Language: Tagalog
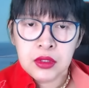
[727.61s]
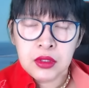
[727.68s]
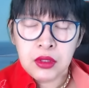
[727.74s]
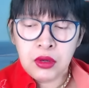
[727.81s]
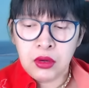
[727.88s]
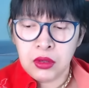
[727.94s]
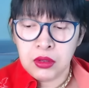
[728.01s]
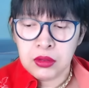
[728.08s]

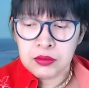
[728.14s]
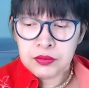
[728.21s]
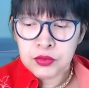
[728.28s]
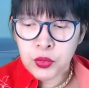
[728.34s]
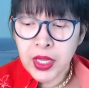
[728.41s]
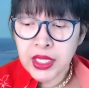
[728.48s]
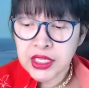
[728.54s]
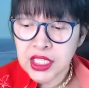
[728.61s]
O,
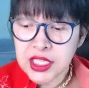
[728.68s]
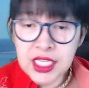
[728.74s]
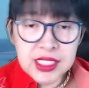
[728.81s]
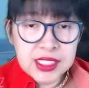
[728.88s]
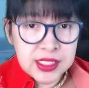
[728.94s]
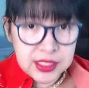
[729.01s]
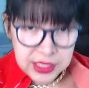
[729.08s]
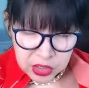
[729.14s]
20
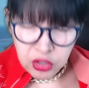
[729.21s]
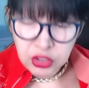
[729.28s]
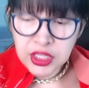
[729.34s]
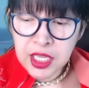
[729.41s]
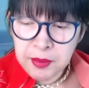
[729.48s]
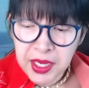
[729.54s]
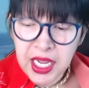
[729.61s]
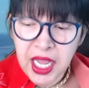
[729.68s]
days,
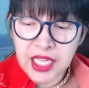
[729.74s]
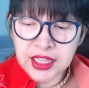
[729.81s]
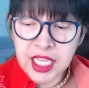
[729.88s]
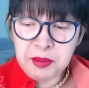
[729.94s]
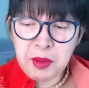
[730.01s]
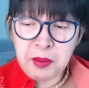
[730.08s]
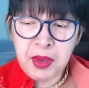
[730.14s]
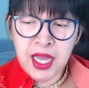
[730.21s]
konting
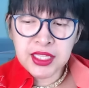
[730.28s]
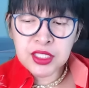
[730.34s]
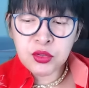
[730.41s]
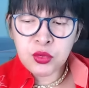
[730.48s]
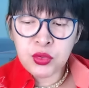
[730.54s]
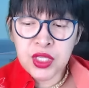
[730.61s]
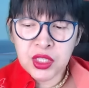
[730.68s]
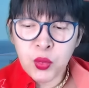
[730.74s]
pag-aantay pa mga tat
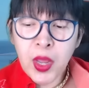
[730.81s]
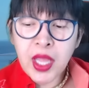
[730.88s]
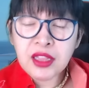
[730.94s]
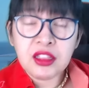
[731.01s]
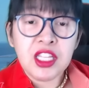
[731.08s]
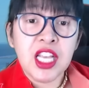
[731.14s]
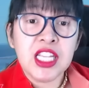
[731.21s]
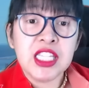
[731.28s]
kuya, 20
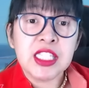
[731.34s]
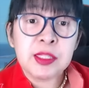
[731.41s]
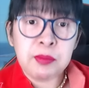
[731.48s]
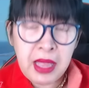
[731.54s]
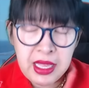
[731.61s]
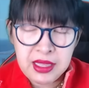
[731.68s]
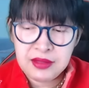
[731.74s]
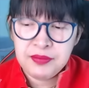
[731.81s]
days
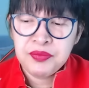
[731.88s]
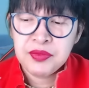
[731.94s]
pa.